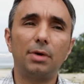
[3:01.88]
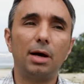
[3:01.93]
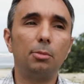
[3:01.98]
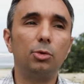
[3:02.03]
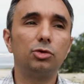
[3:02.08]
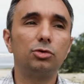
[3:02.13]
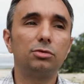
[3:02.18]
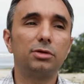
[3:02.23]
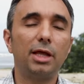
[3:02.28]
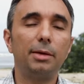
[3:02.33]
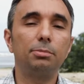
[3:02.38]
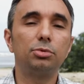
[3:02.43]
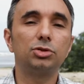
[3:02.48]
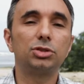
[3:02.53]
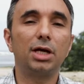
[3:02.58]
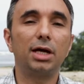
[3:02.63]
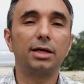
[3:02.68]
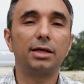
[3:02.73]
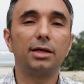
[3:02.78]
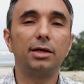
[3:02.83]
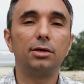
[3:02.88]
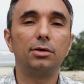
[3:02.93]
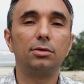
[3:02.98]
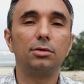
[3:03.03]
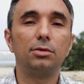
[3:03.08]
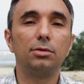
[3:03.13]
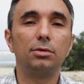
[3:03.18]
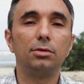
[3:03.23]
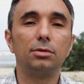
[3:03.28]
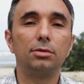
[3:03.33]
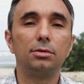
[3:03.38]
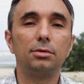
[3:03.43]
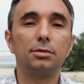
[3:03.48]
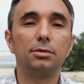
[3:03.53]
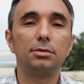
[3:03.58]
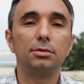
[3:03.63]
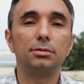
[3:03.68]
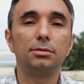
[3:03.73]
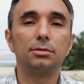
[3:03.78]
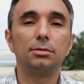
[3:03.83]
Há muito tempo já que eu
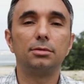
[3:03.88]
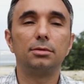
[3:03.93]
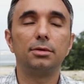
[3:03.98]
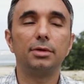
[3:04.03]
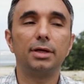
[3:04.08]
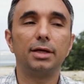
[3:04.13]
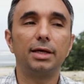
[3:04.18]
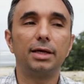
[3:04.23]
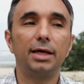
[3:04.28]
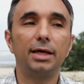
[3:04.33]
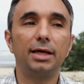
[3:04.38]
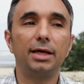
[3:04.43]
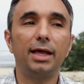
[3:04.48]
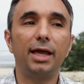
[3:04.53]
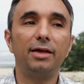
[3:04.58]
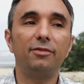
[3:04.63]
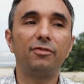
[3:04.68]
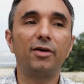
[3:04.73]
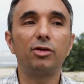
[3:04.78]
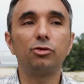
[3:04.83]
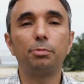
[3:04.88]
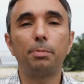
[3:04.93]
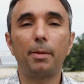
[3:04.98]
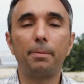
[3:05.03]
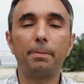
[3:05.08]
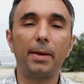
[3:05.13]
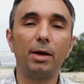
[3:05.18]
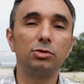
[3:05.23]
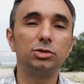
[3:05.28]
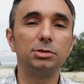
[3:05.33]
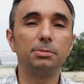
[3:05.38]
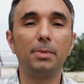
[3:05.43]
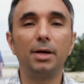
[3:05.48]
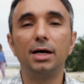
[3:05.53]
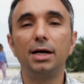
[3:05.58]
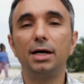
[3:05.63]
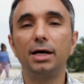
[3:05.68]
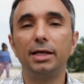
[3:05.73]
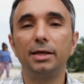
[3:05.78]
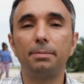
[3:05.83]
que quem faz o papel de
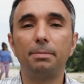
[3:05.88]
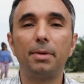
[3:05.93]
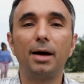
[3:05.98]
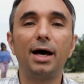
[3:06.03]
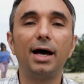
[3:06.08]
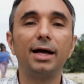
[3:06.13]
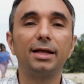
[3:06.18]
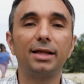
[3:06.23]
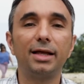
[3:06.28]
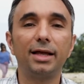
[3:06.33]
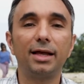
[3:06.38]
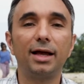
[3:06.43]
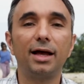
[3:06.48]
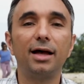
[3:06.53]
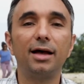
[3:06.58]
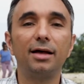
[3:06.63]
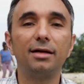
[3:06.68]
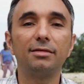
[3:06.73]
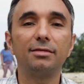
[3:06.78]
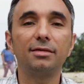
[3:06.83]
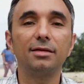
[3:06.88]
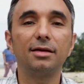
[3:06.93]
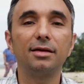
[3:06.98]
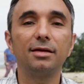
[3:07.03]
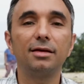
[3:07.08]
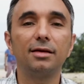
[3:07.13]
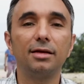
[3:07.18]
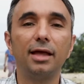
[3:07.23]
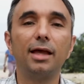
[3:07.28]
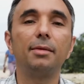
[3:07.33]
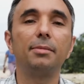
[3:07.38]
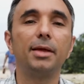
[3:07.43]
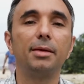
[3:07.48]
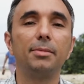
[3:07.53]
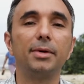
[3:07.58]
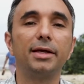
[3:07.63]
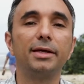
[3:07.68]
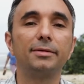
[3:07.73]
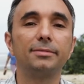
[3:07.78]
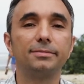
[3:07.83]
mãe pai lá em casa é a minha
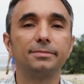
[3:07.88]
mãe.